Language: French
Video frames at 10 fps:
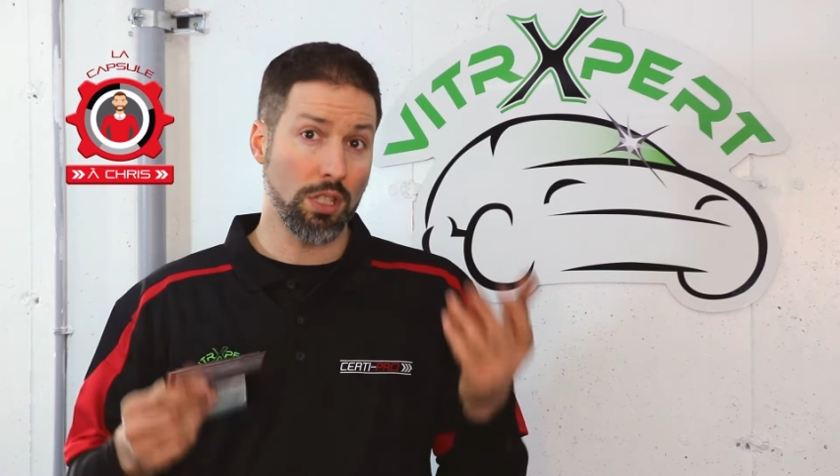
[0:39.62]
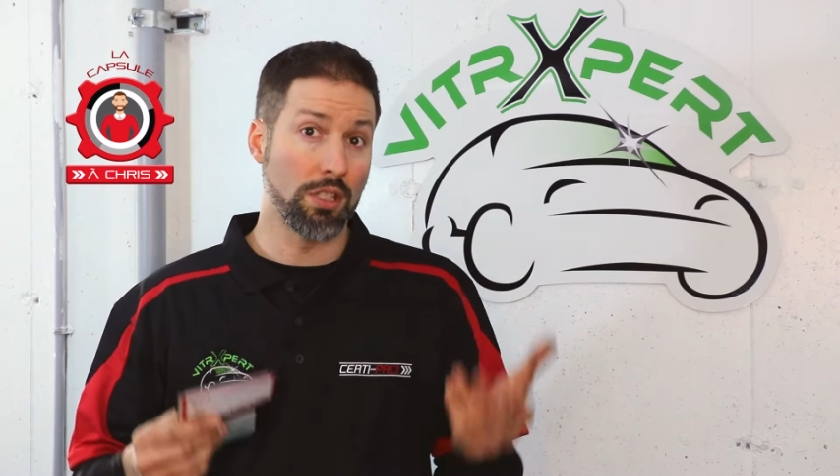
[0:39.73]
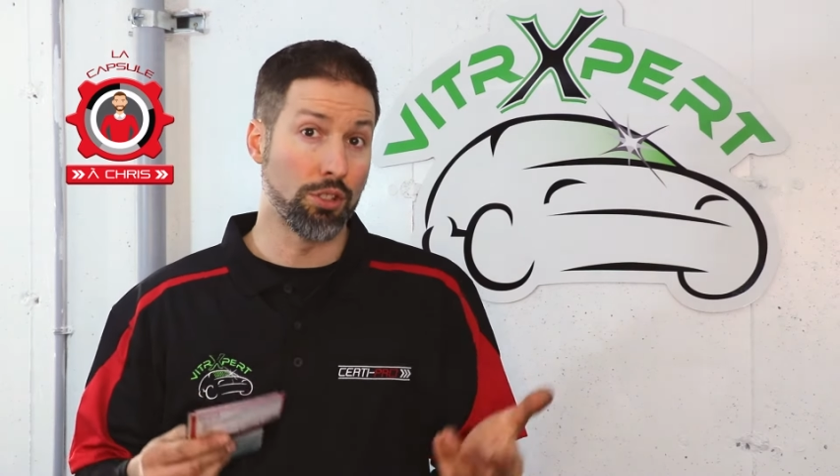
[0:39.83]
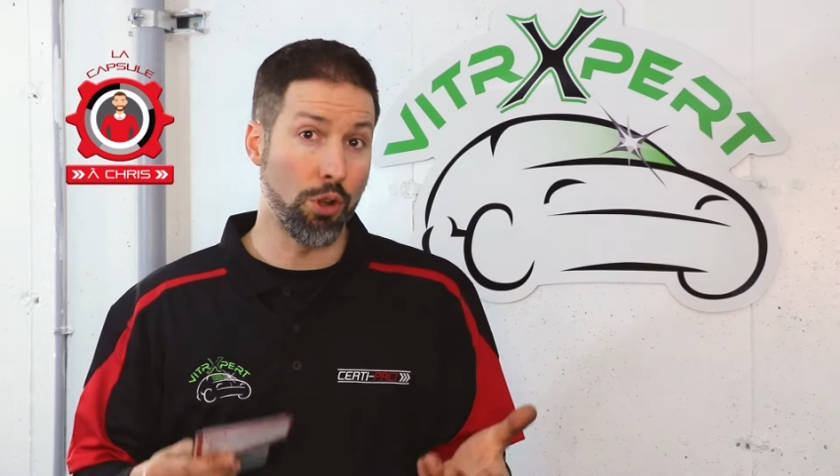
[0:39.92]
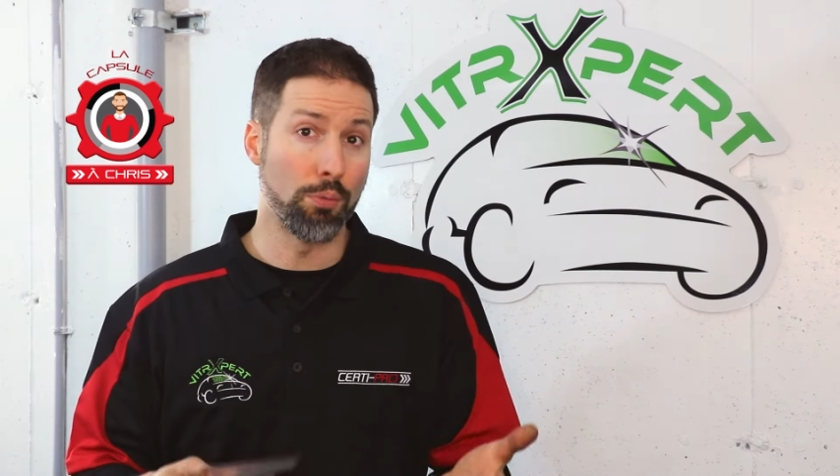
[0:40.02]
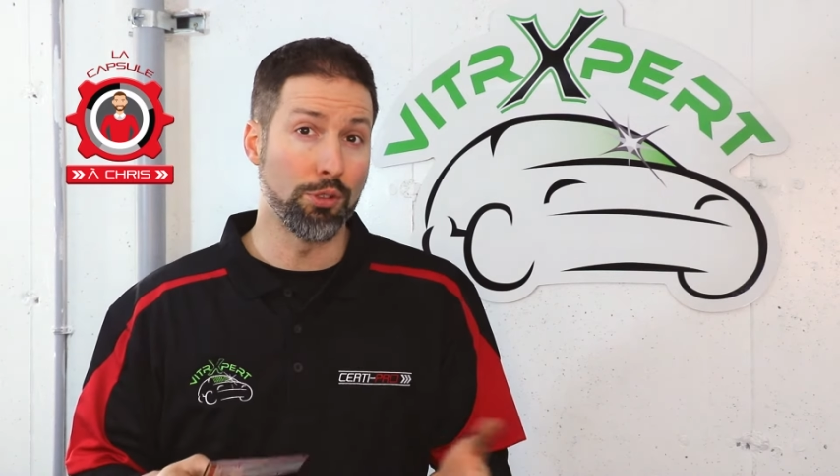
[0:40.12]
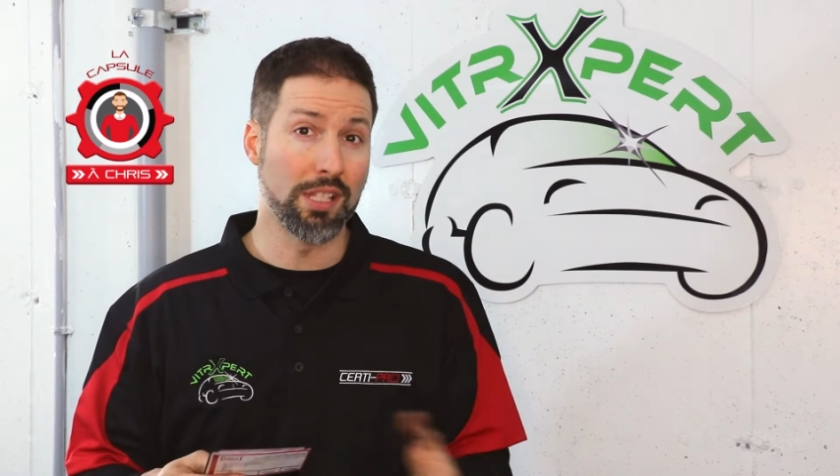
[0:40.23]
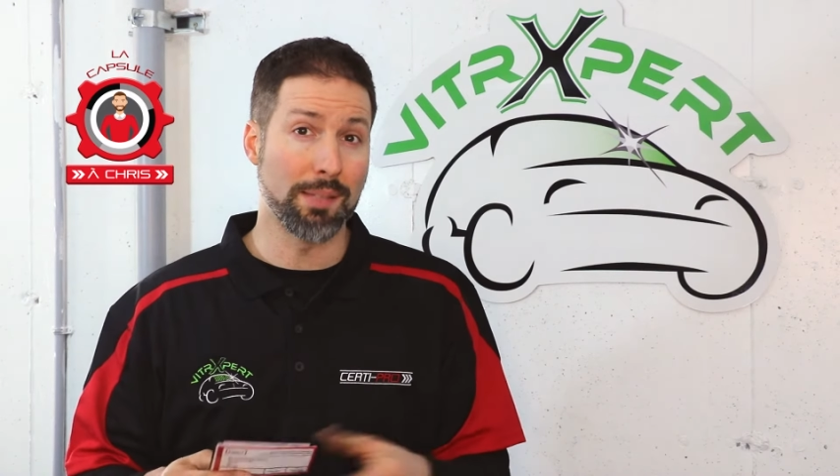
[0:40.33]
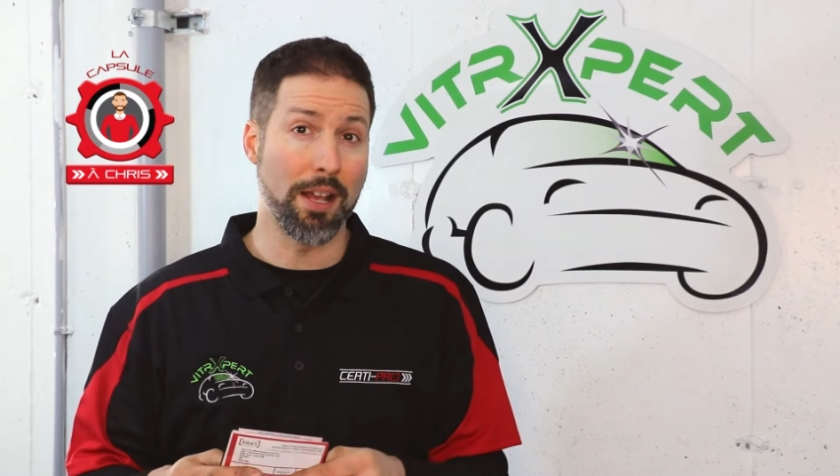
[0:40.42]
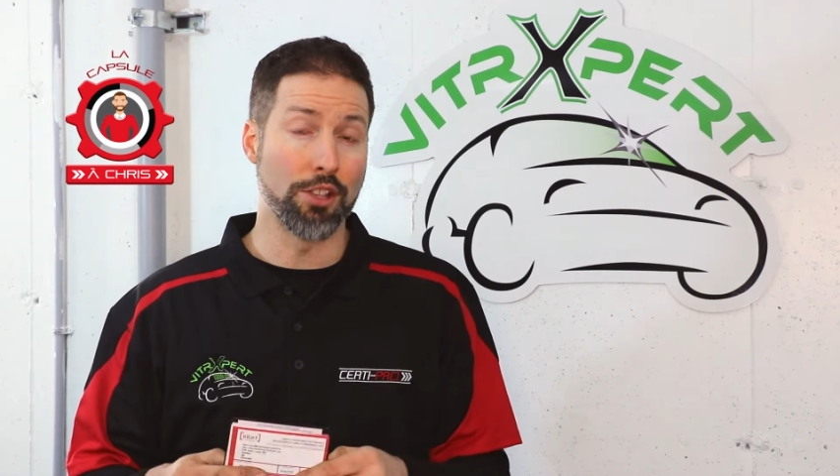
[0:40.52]
sont plus
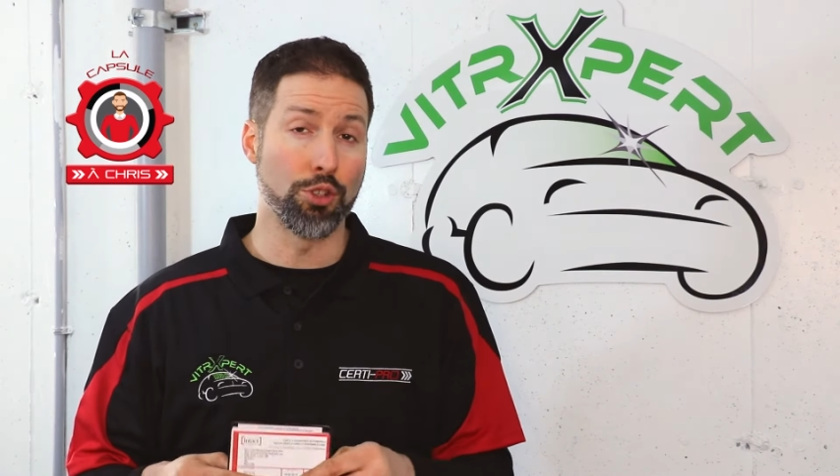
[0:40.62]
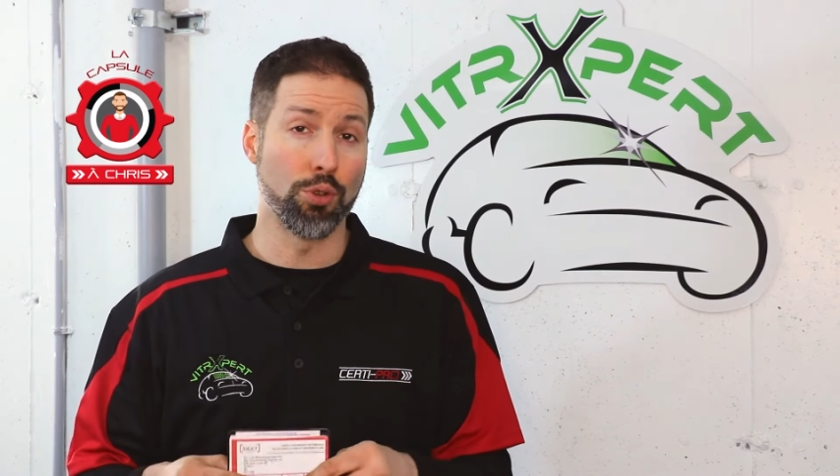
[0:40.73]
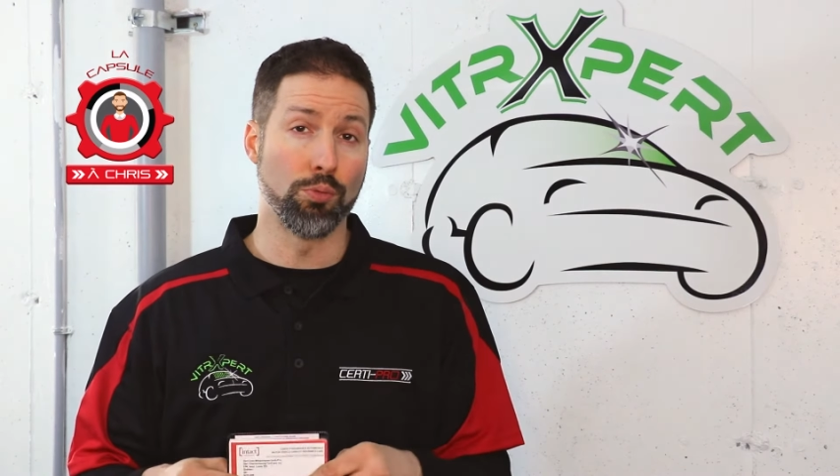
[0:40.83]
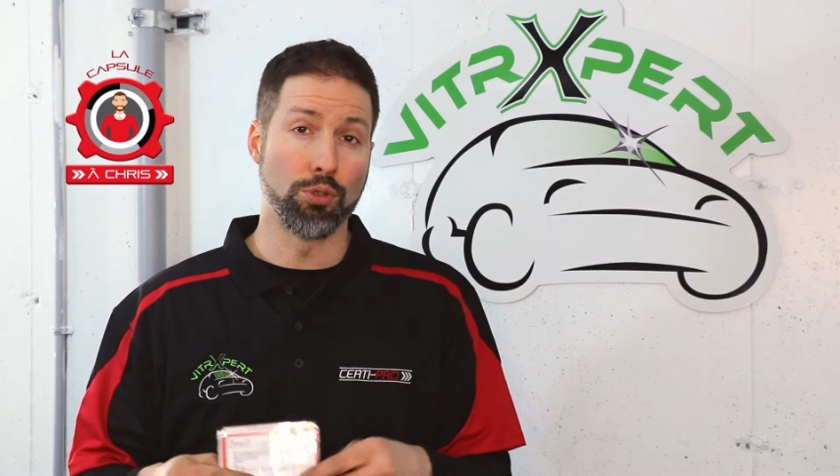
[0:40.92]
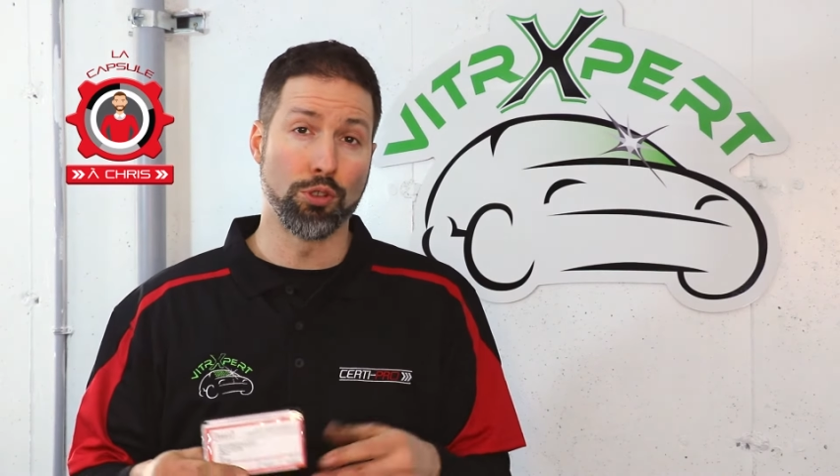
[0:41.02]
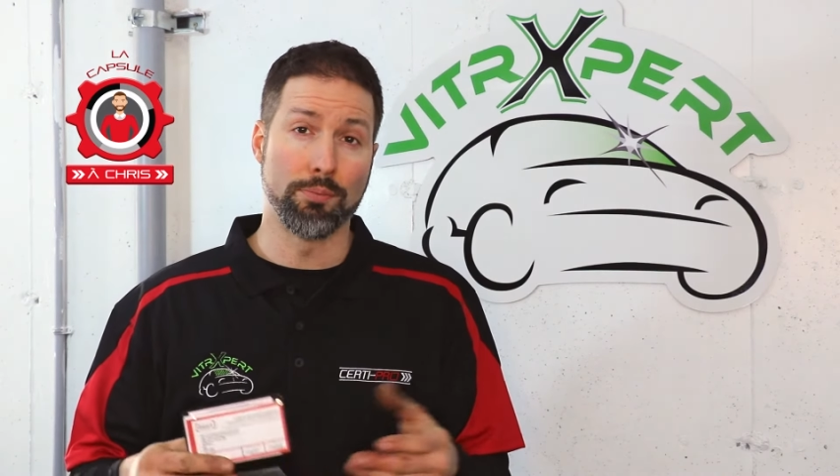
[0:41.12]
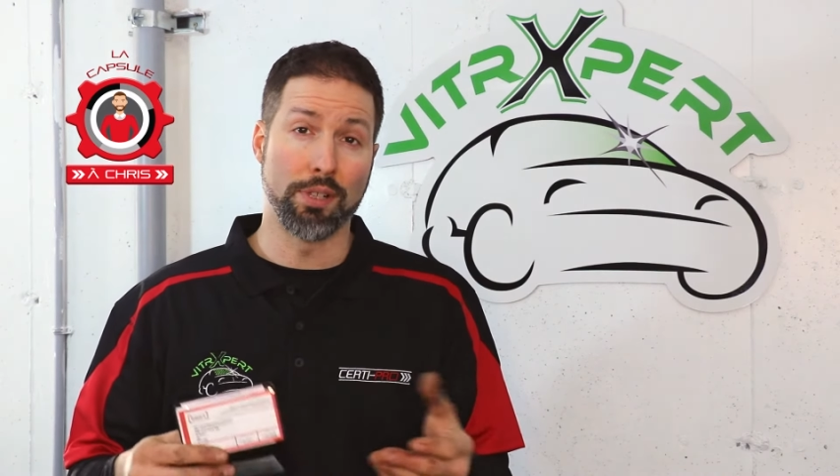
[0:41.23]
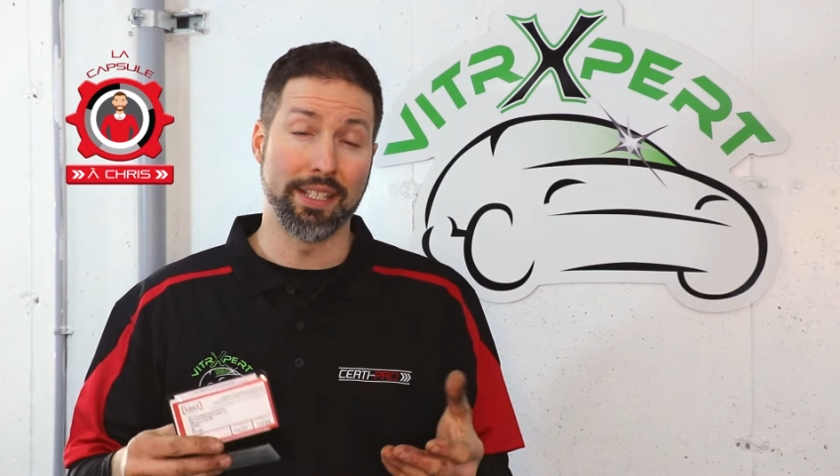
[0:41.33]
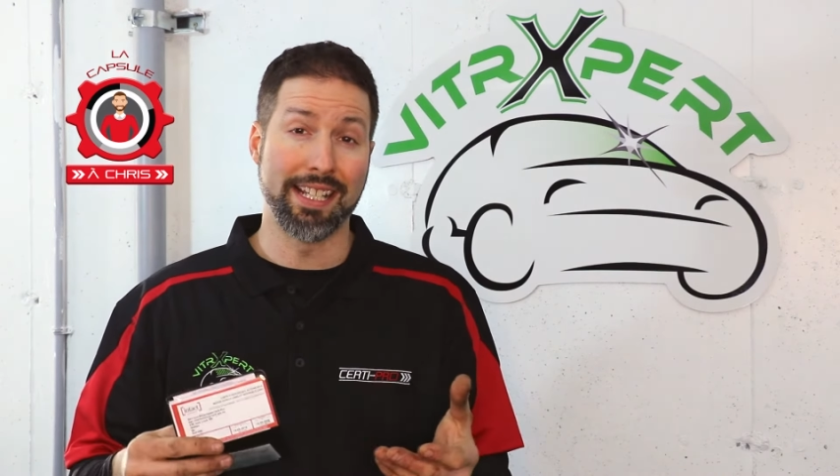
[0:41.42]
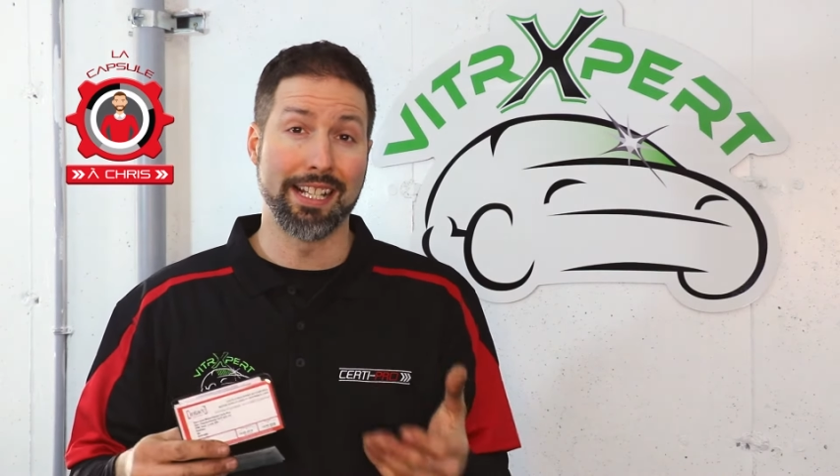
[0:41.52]
dispendieux, beaucoup de
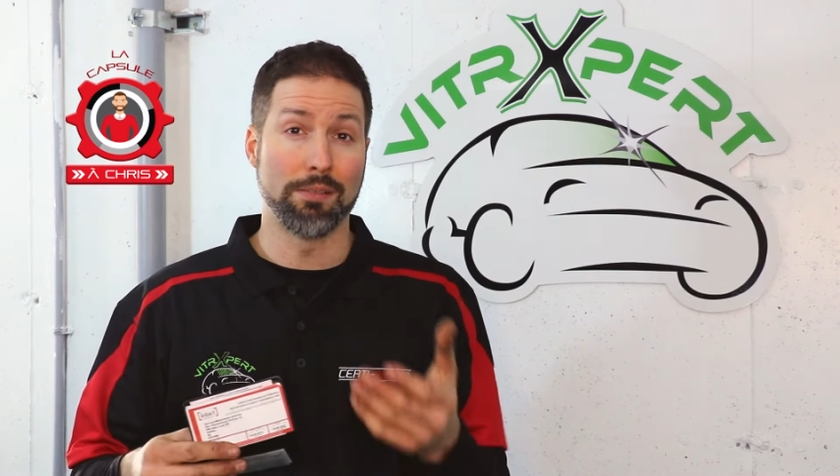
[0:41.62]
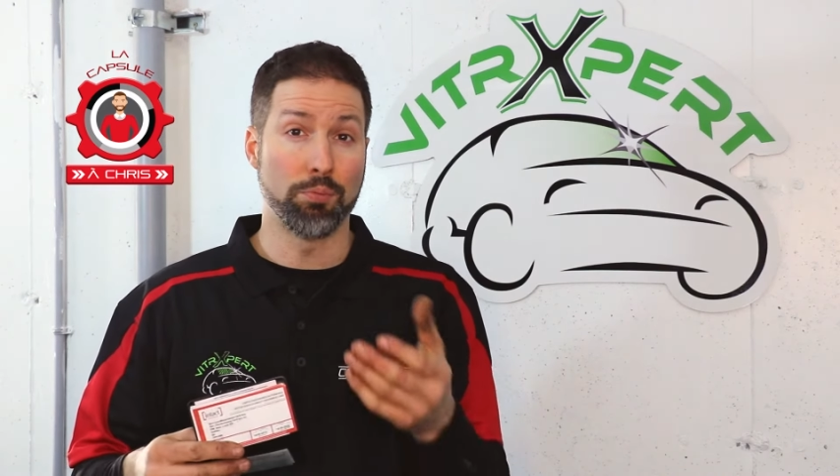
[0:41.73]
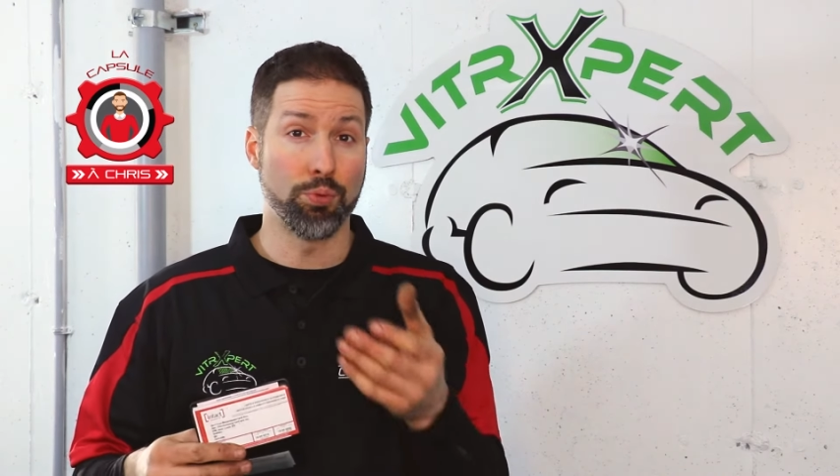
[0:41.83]
modèles,